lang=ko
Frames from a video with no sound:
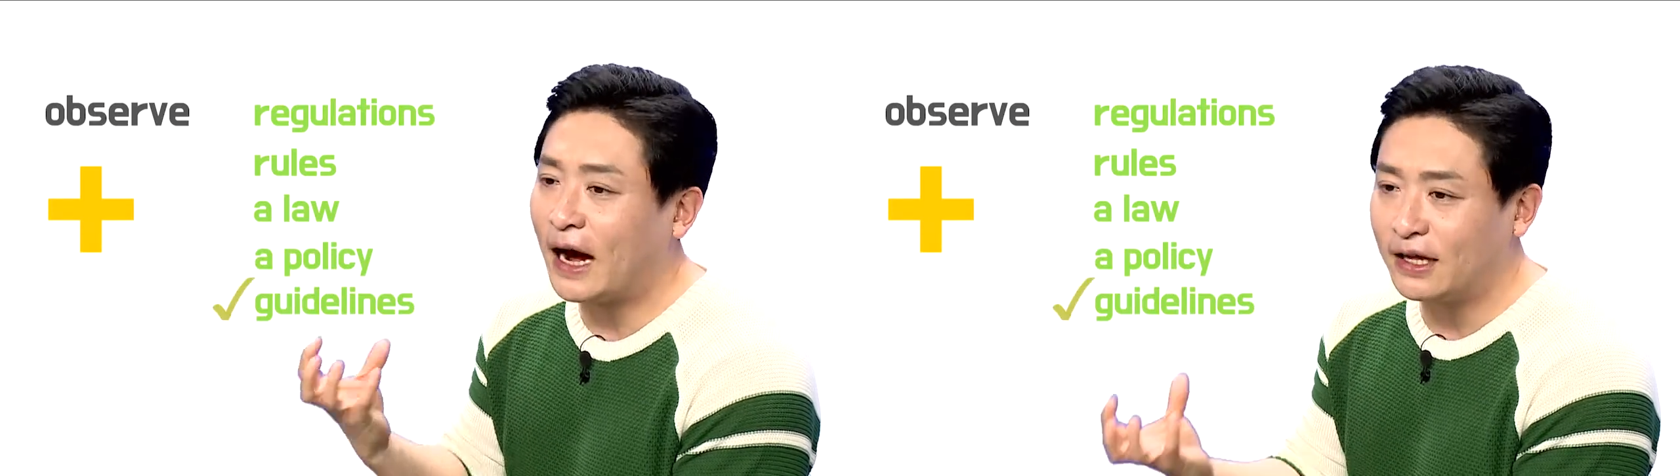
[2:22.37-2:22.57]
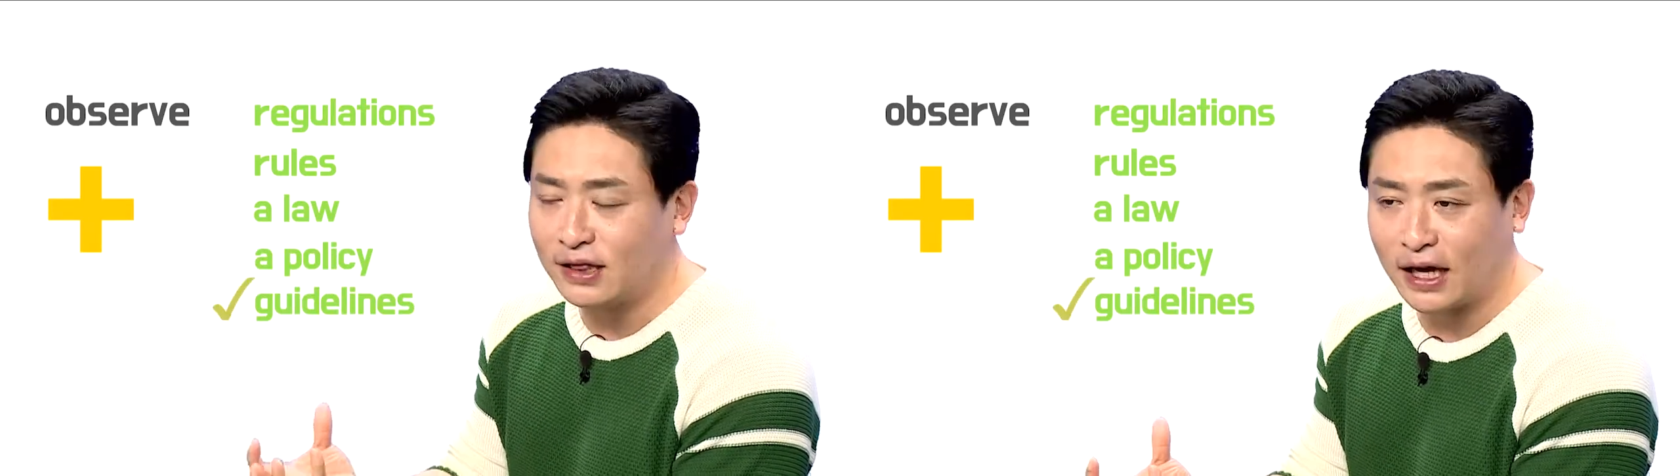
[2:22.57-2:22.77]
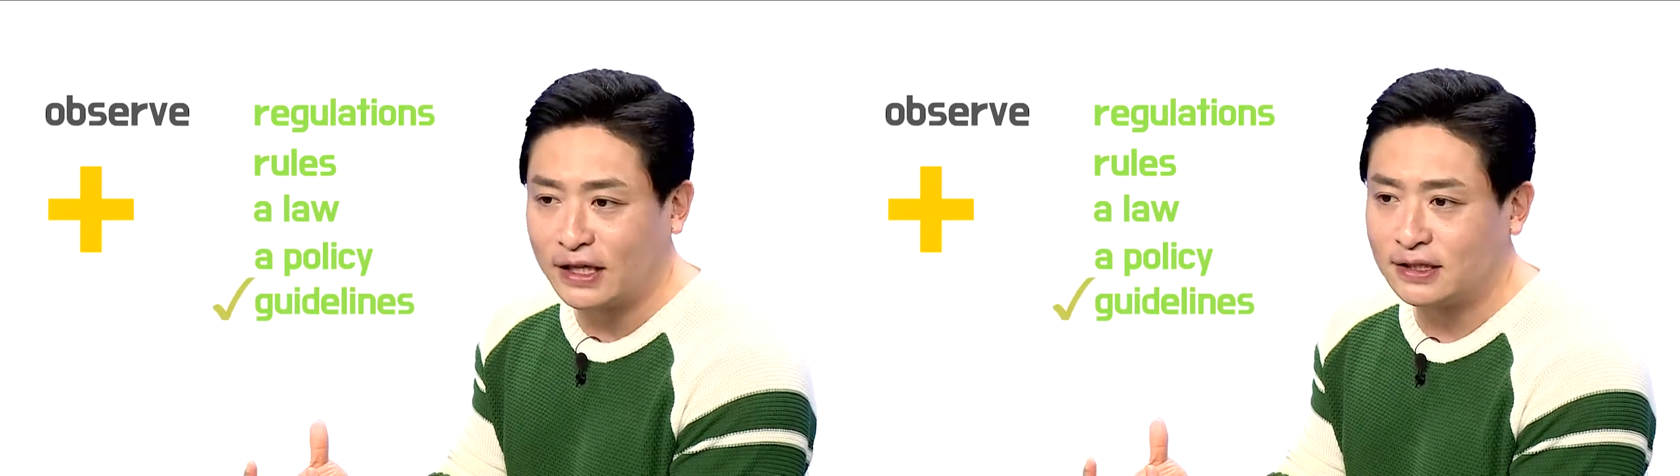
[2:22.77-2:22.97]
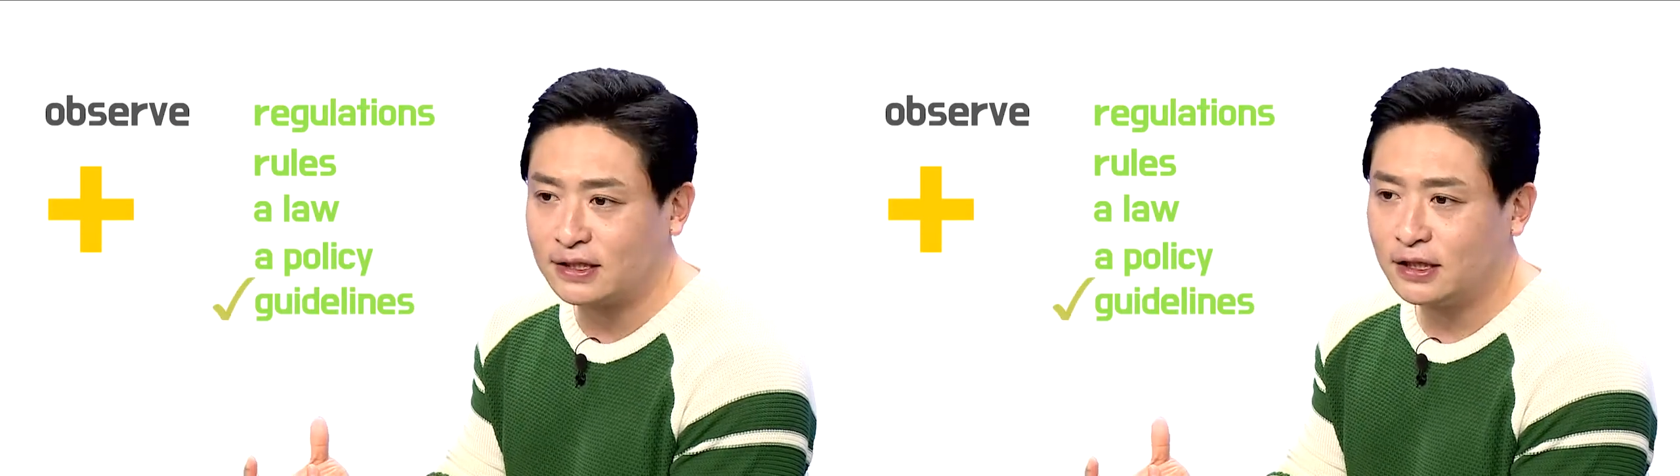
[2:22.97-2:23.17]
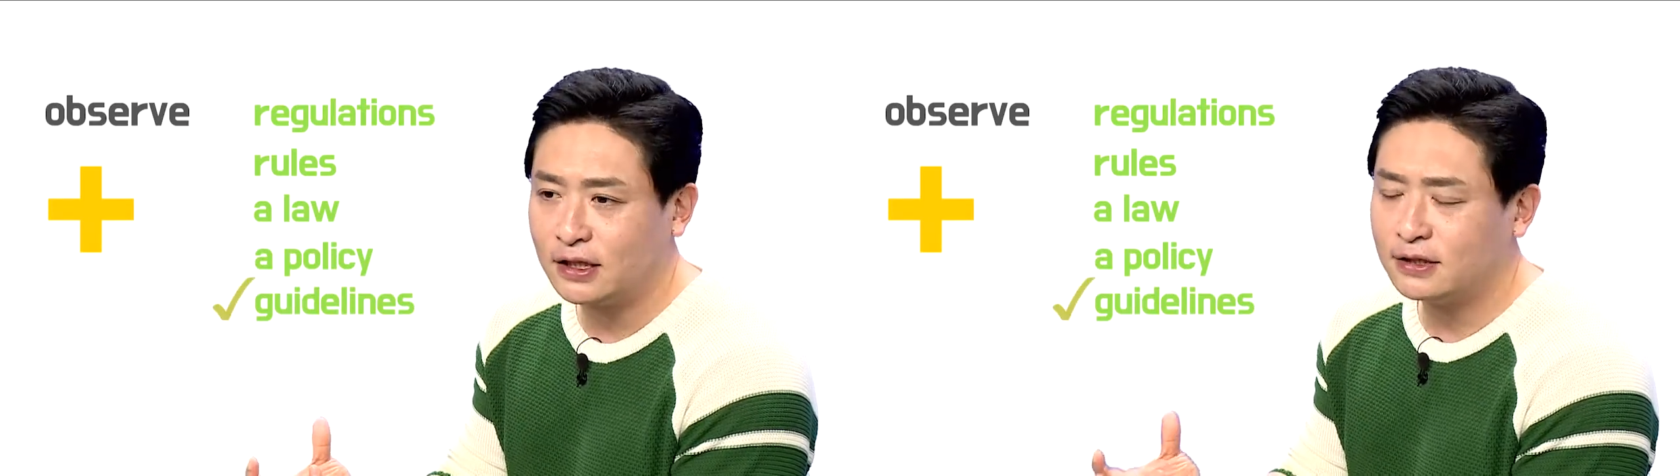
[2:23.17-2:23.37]

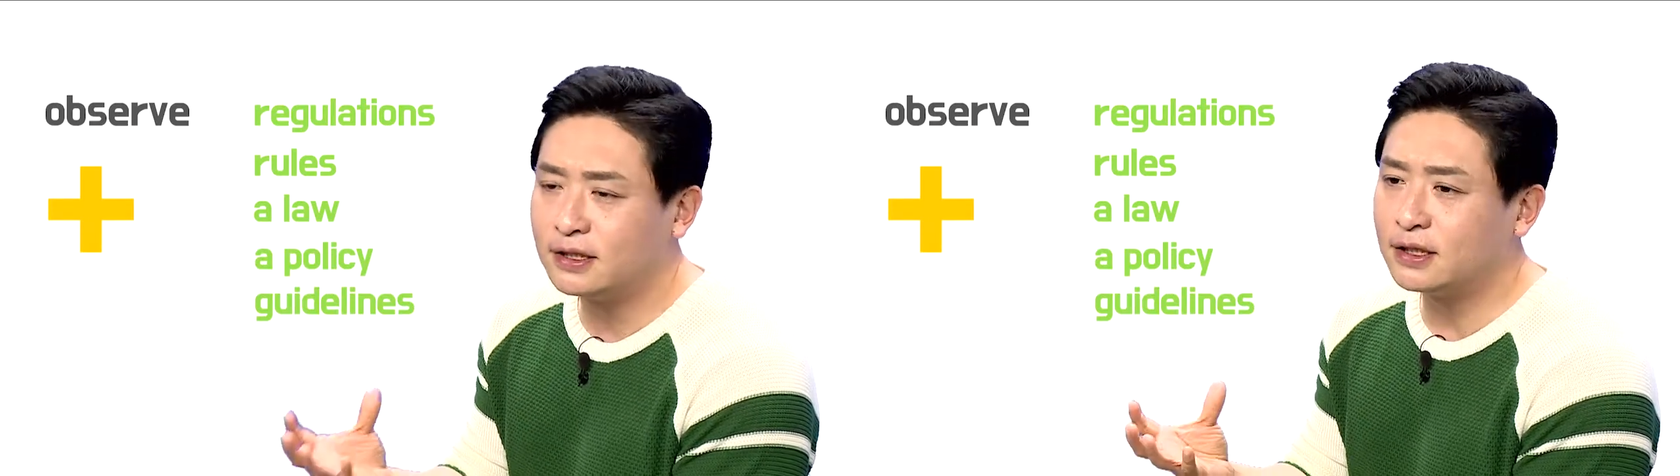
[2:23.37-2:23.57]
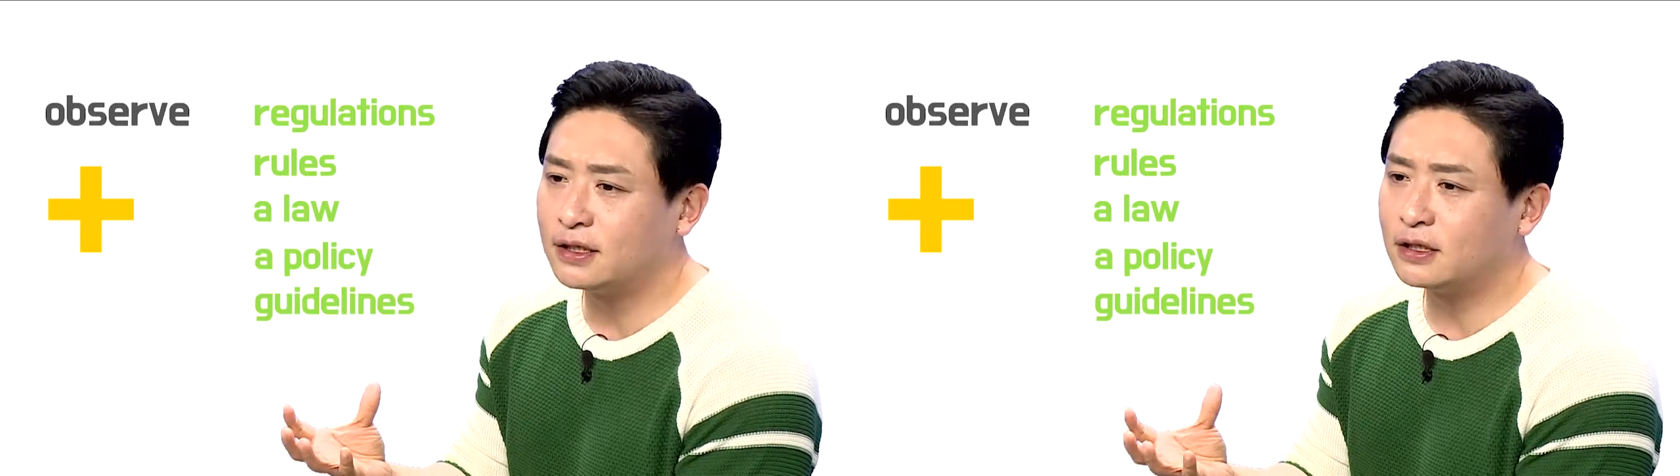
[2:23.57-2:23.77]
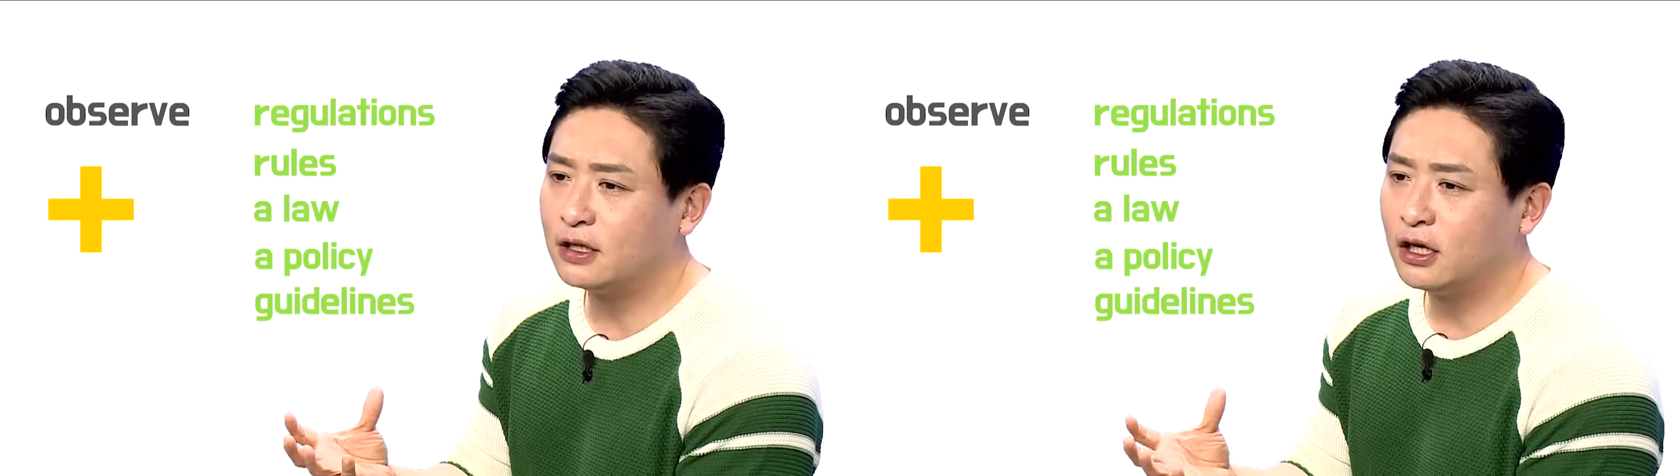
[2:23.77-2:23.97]
guidelines 즉